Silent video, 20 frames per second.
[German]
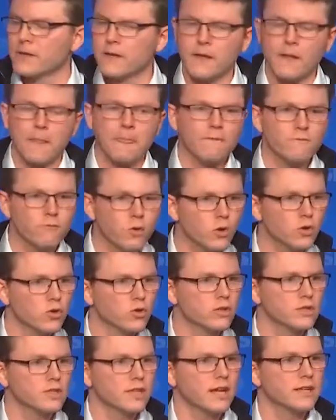
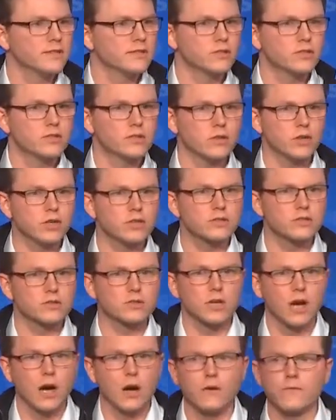Wohnungen also
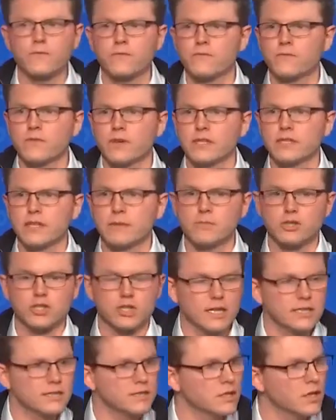zurückzukaufen in den
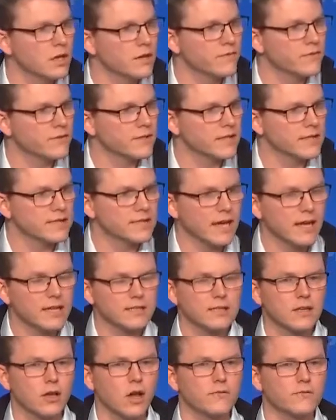Bestand der
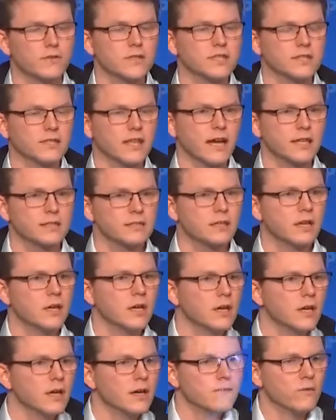öffentlichen Hand,
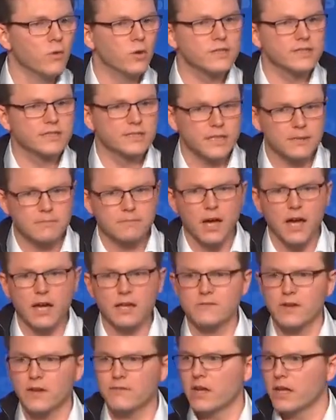wo es Sinn macht,
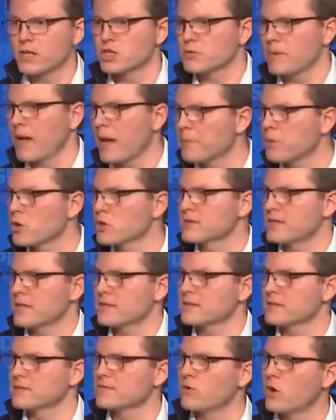weil wir einen Schwerpunkt
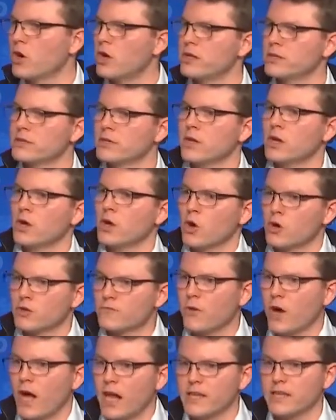setzen wollen und
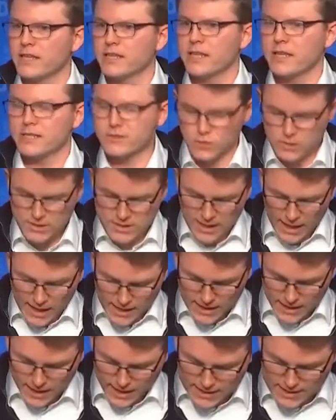vor allen Dingen nach sozial
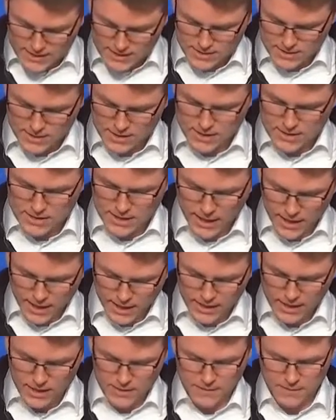gerechten Kriterien.